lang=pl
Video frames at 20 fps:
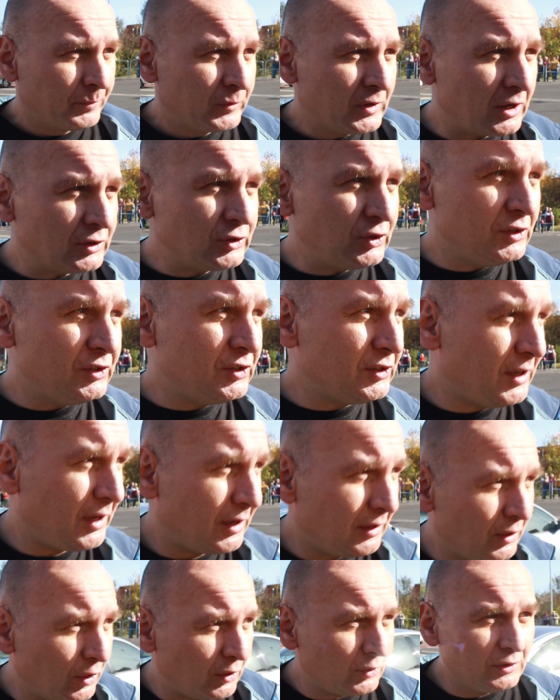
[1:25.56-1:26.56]

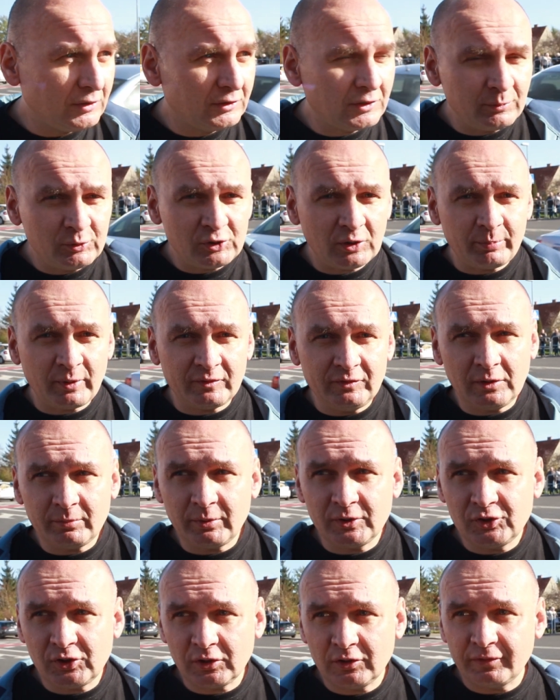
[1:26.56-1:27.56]
Kaczyńskiego i tym się pewnie
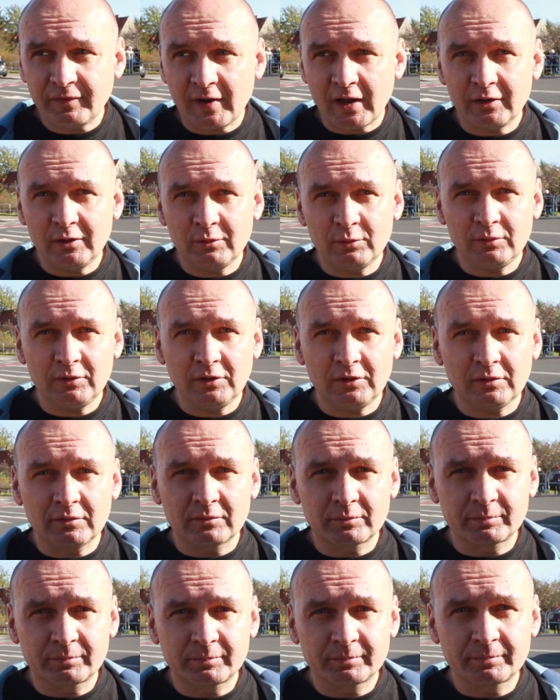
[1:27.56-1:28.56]
będzie chwalił i
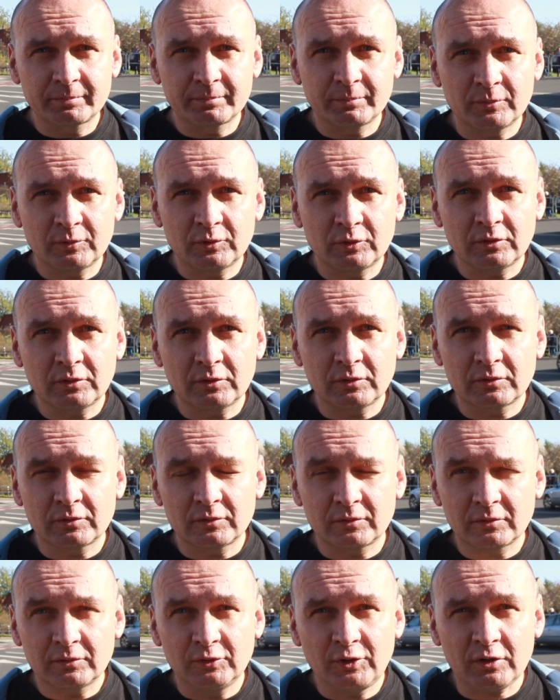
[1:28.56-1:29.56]

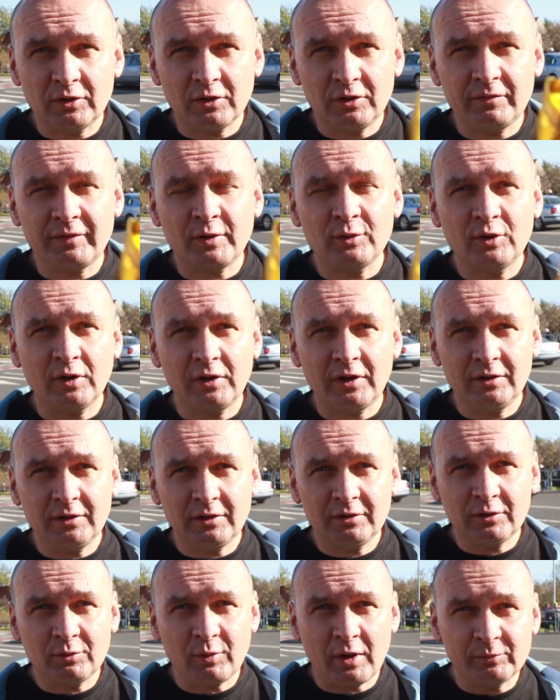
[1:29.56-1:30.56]
dokonywał
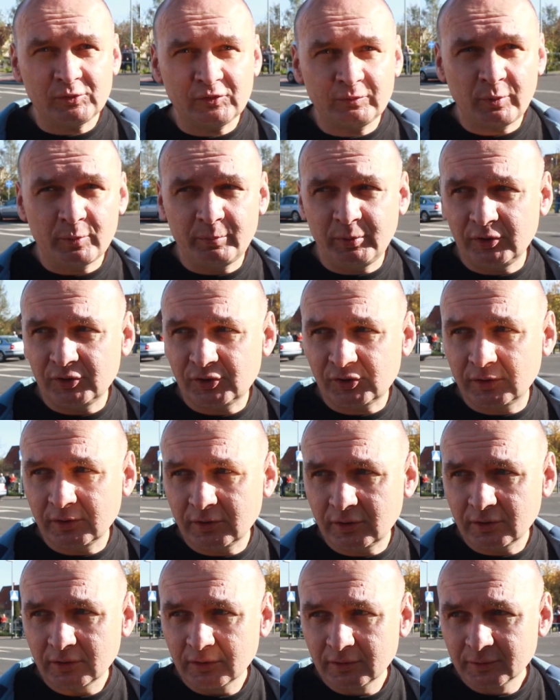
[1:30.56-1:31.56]
kolejnych kłamstw
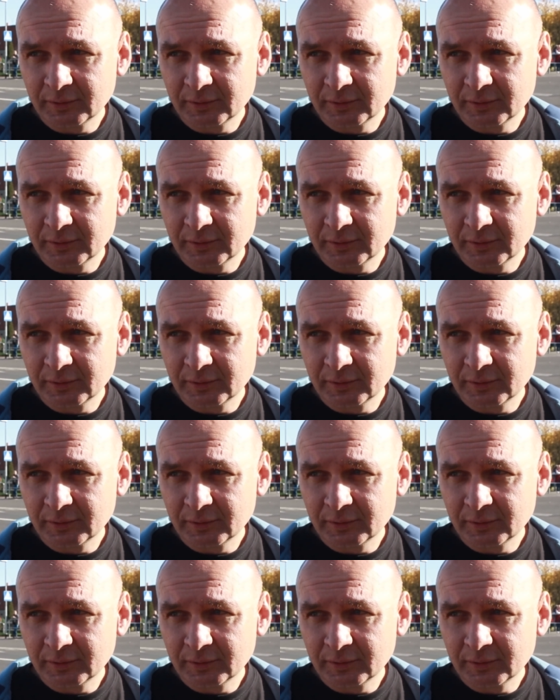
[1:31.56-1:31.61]
publicznych.